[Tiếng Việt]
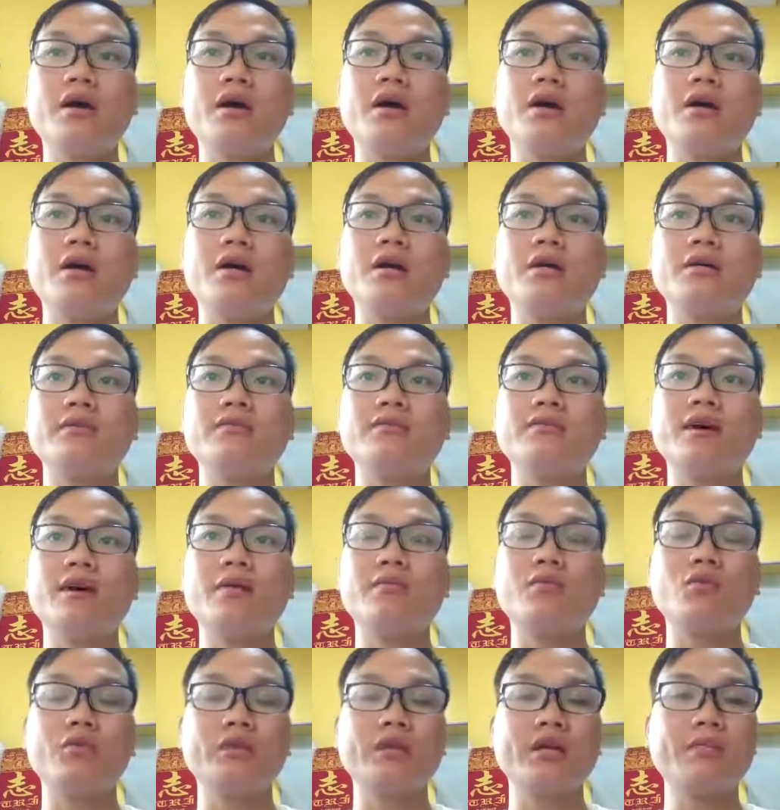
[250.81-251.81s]
à,
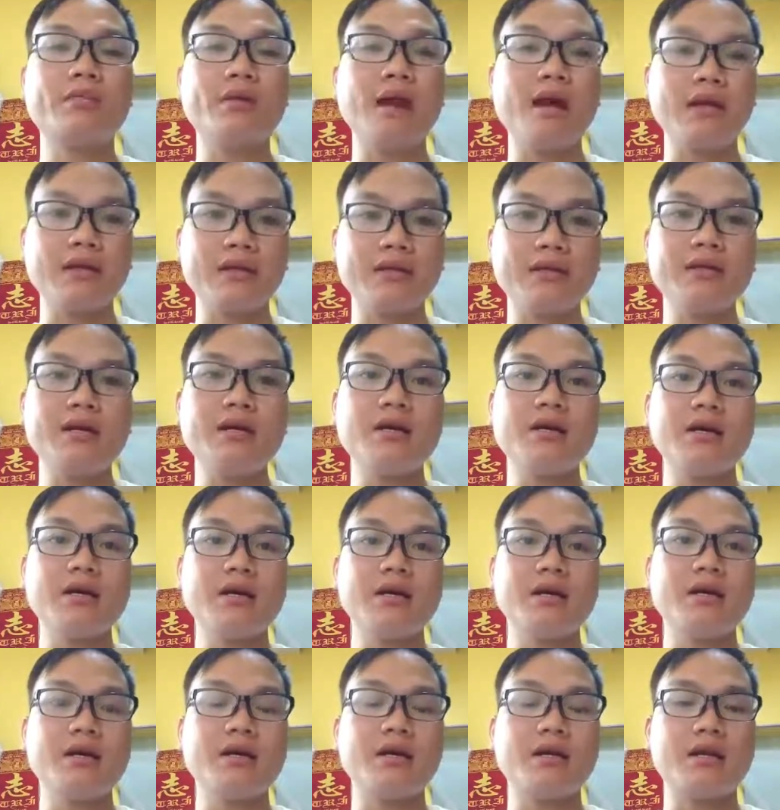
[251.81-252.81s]
và một cái bản
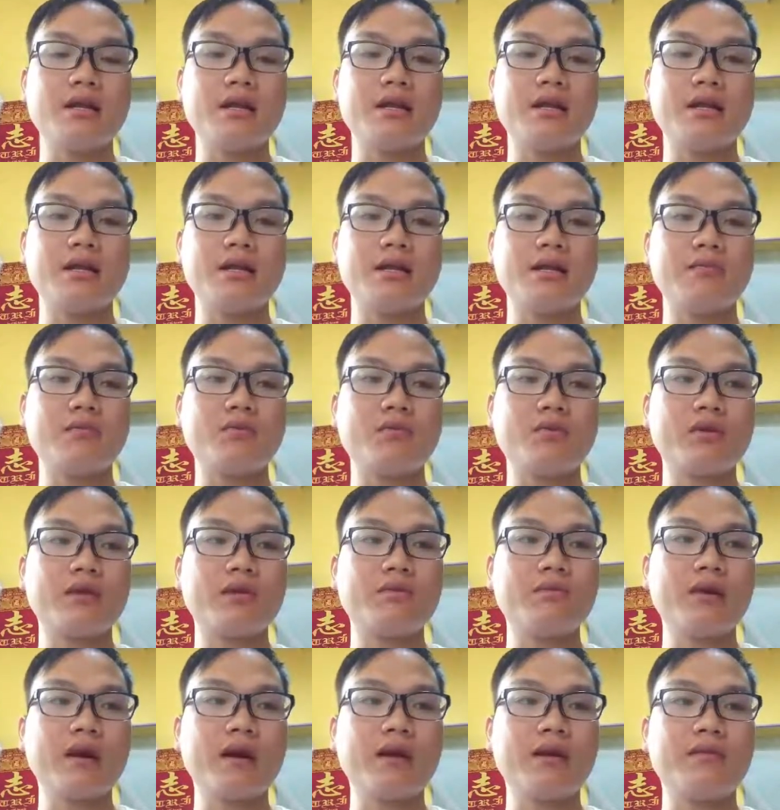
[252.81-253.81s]
nữa là
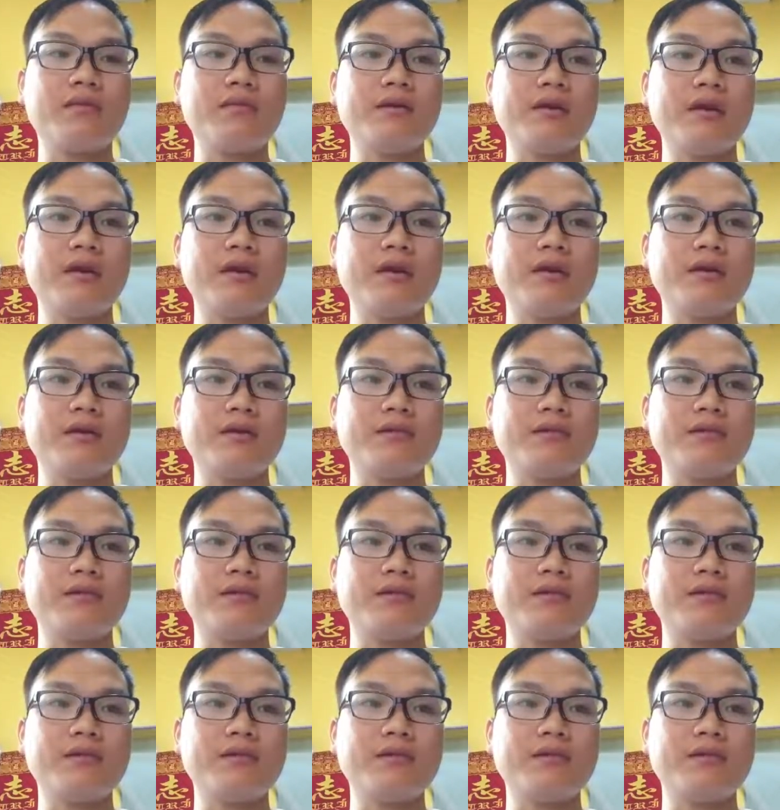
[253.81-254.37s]
một cái bản